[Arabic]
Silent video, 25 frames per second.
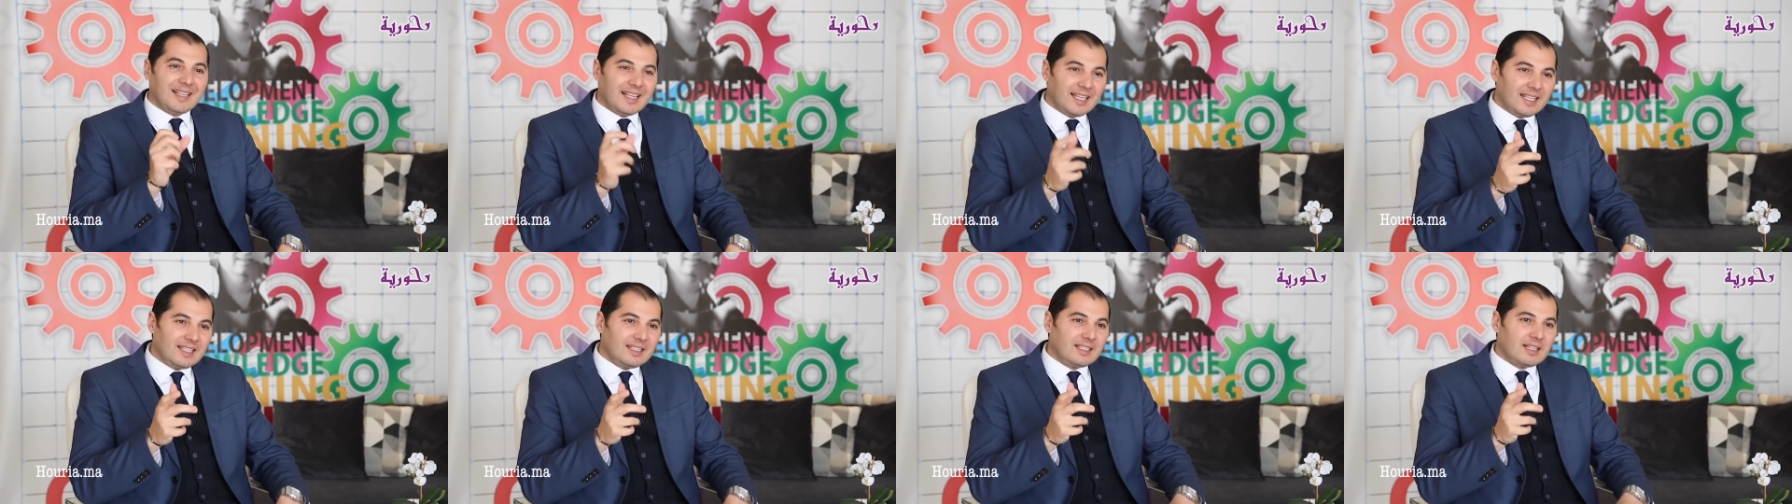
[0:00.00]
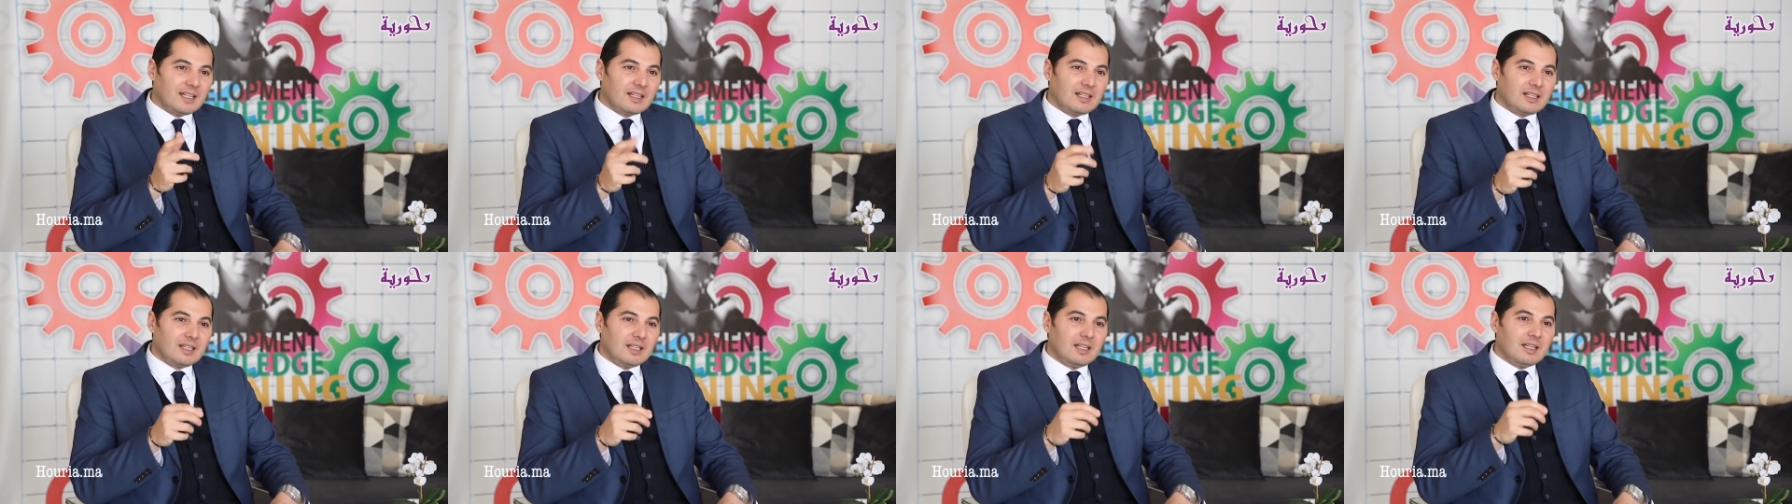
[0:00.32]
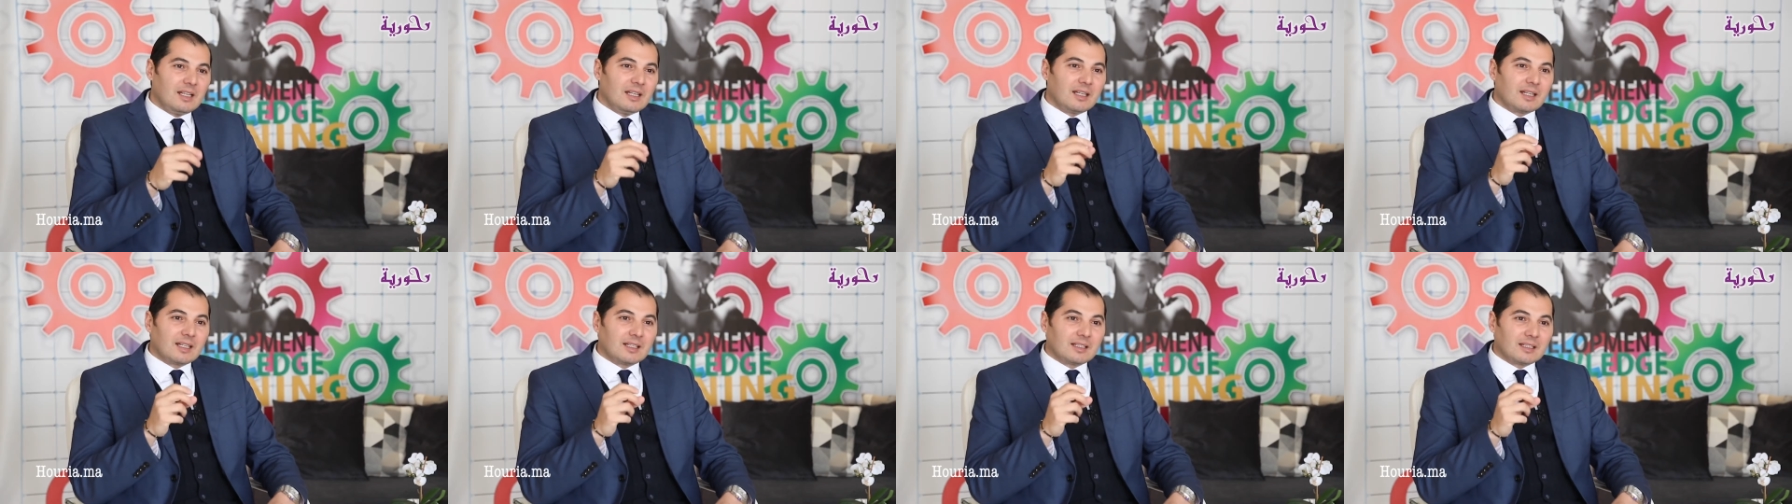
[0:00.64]
حيل
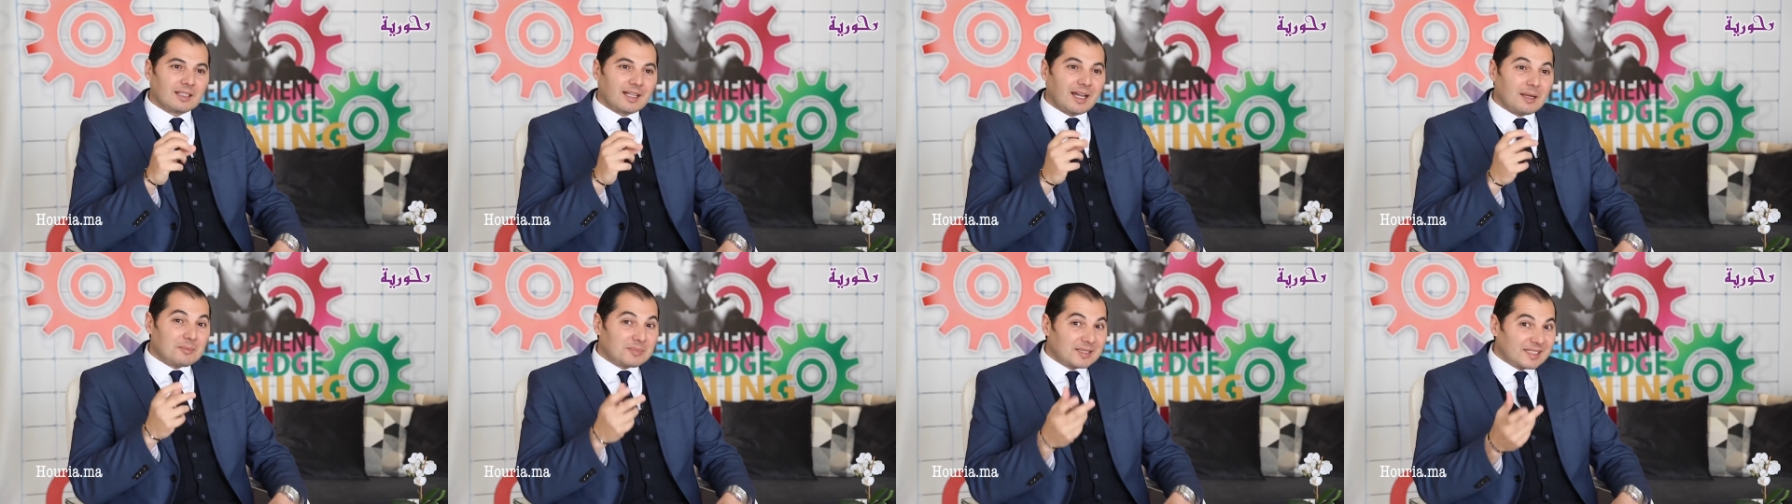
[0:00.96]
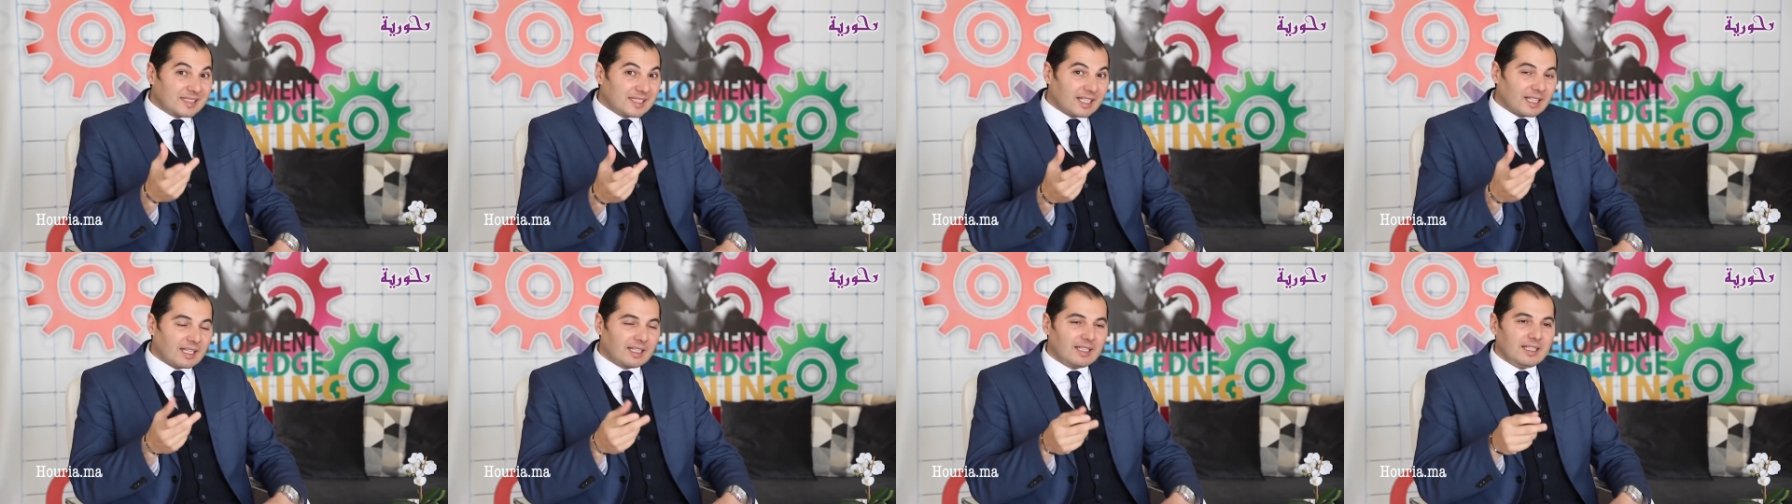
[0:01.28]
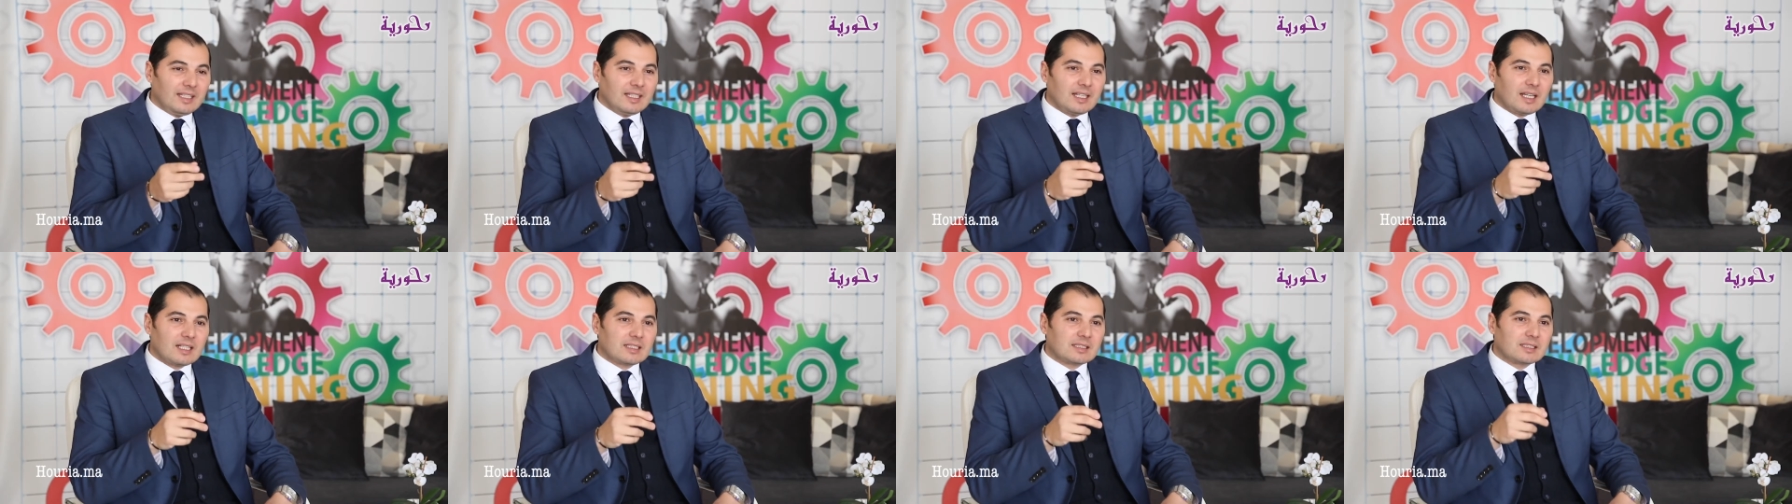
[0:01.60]
آه، خمس
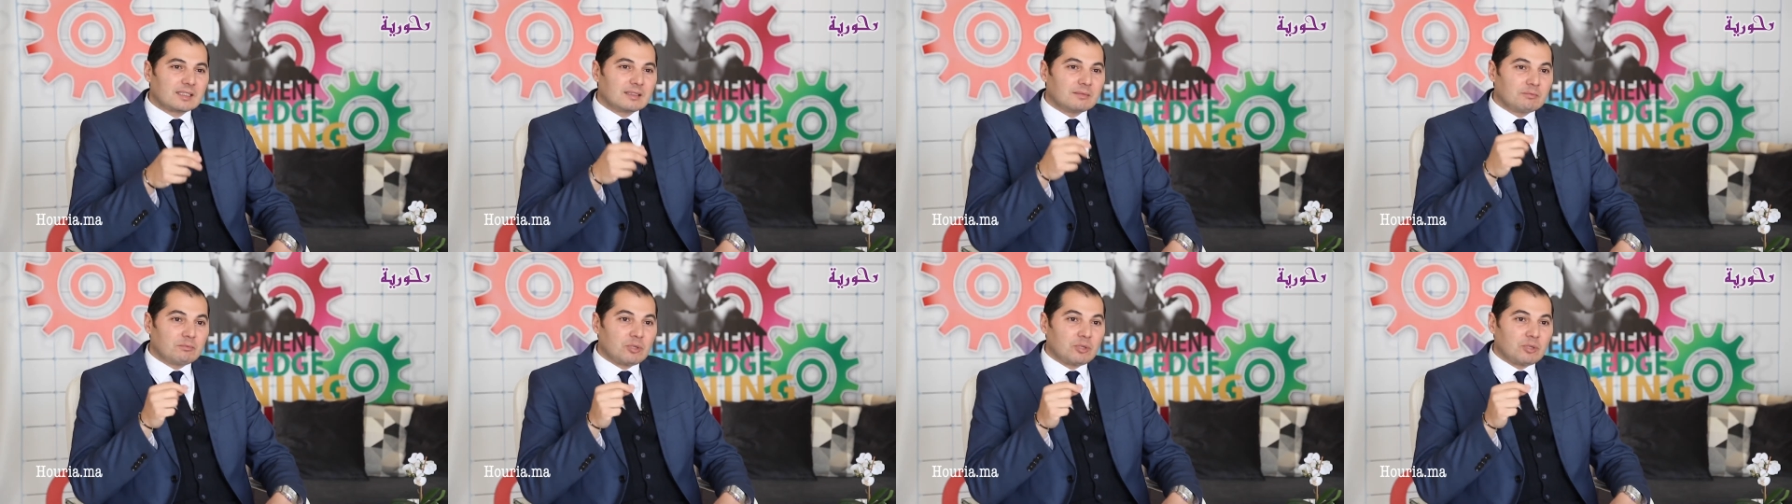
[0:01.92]
تقنيات